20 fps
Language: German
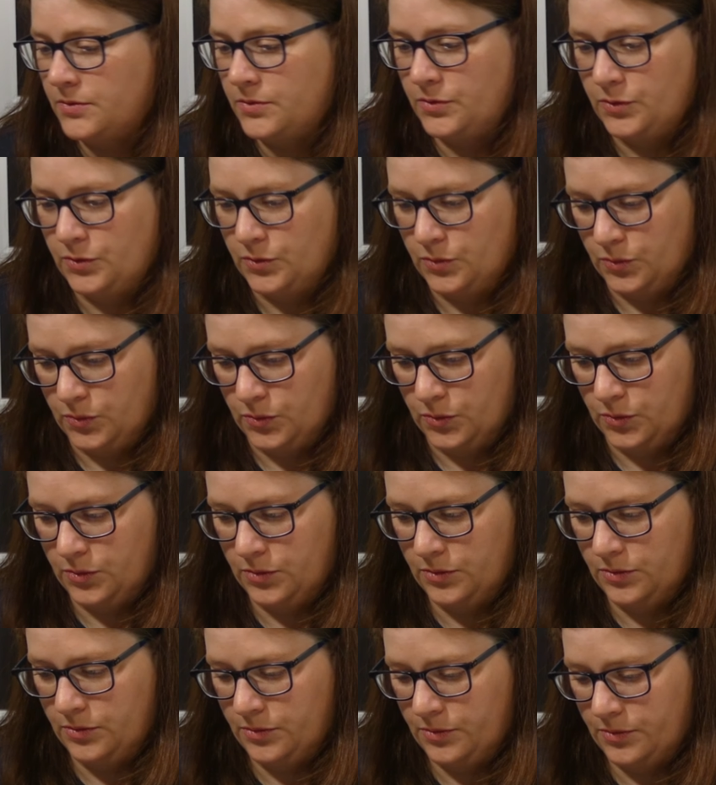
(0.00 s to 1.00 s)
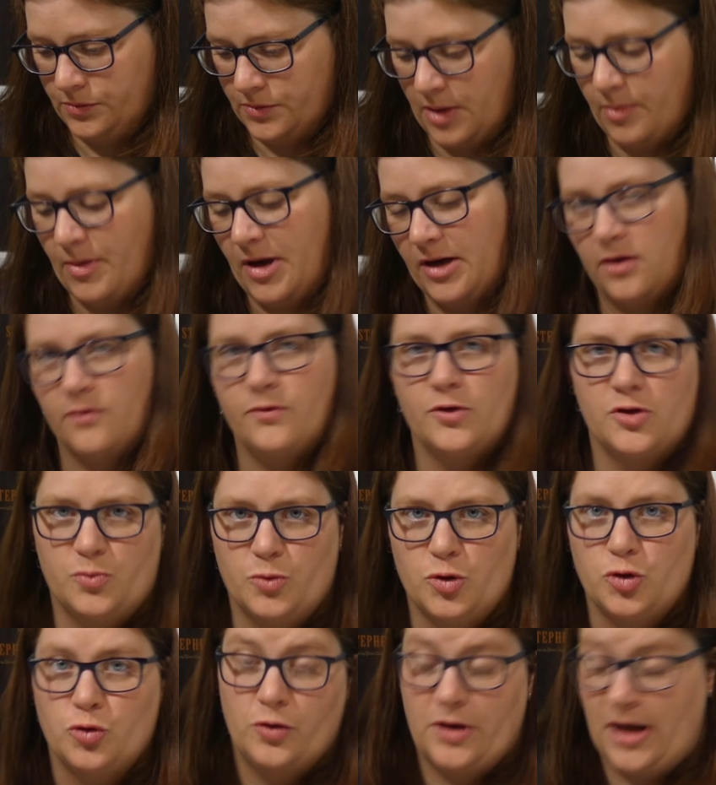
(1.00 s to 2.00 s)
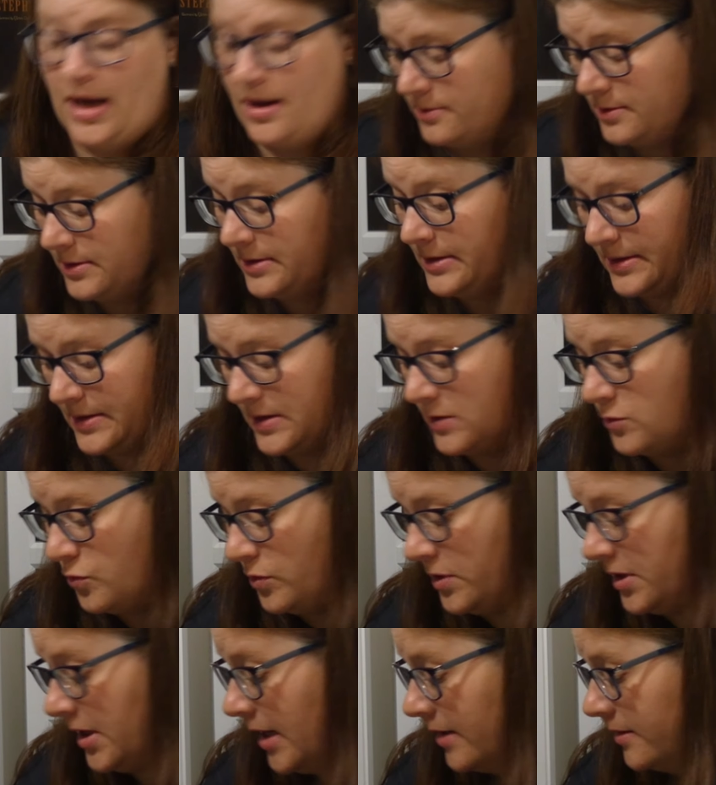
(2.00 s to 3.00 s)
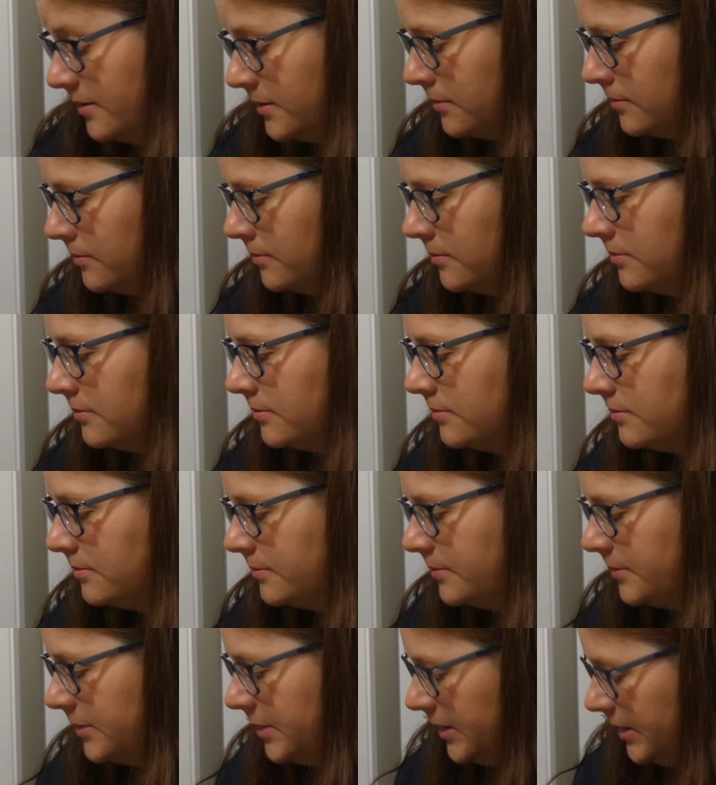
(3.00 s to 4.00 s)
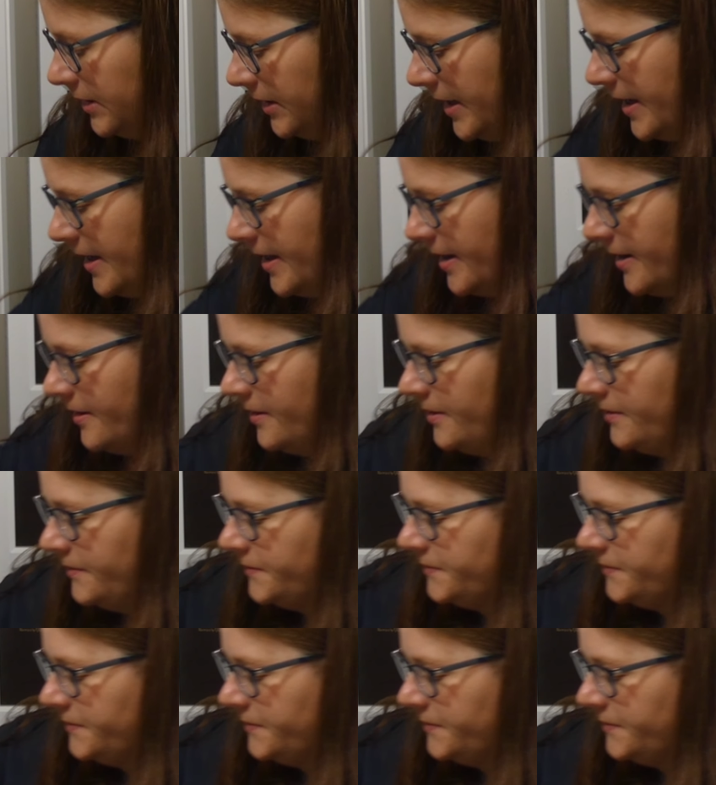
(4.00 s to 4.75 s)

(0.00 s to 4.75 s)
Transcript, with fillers: So. Ich meine, Gewürzmischung, klar, sind es natürlich alles. Die elf.